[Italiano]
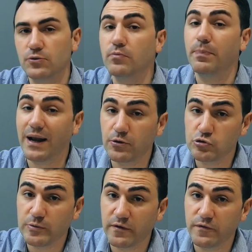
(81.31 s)
ad un palato
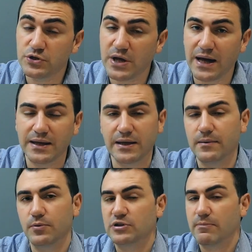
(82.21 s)
superficiale
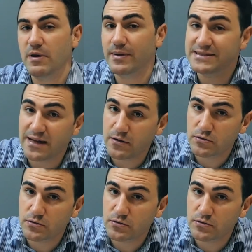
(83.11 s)
potrebbe passare